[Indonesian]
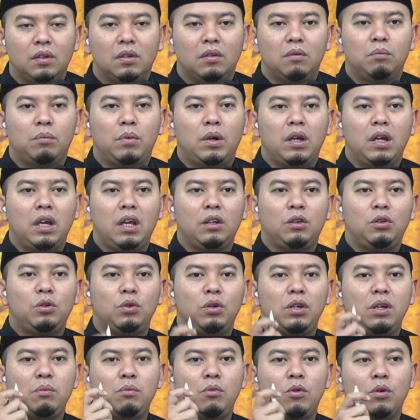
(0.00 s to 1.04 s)
Begitu
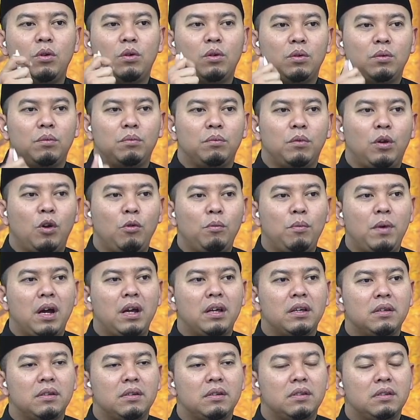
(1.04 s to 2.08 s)
ibu berubah
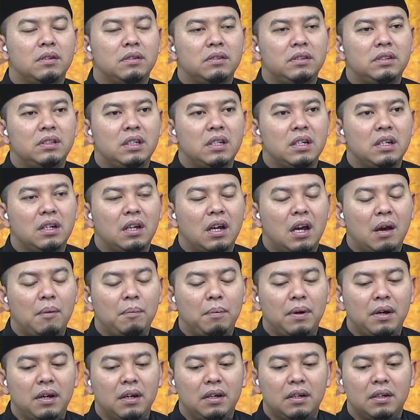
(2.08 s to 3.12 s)
jen,
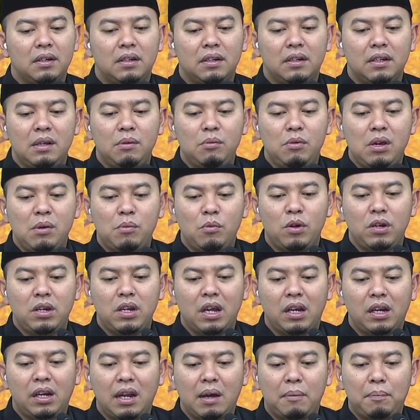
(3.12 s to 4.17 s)
apa? Ibu-ibu ini
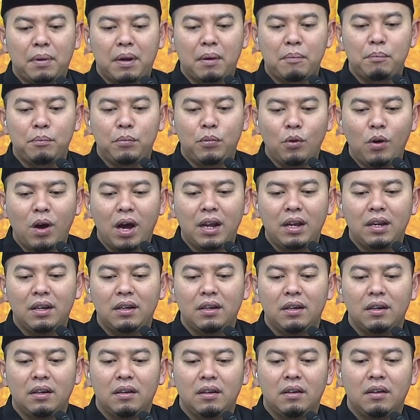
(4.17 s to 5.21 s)
adalah perempuan,
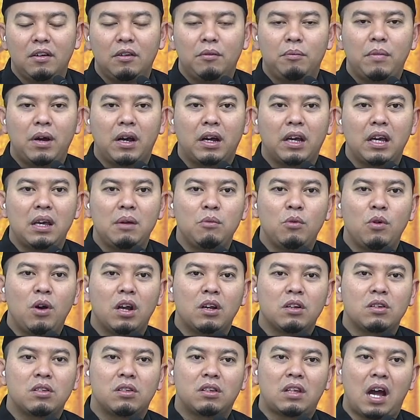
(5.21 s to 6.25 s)
maka ibu
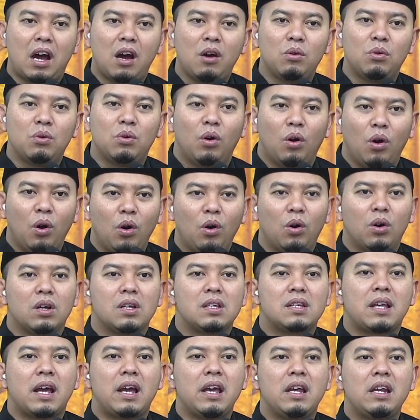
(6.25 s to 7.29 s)
harus tahu, oh,
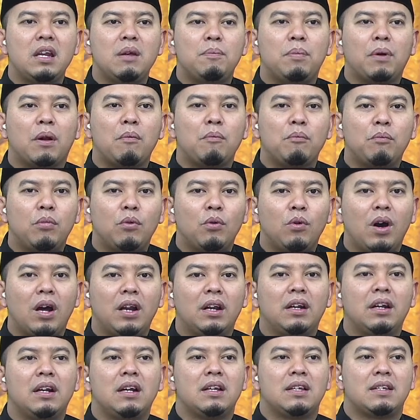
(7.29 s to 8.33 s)
saya ini perempuan,
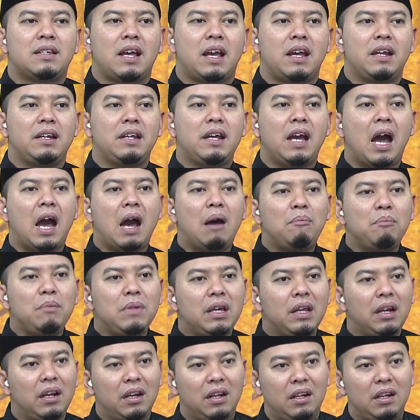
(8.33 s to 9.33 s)
saya ini hamil.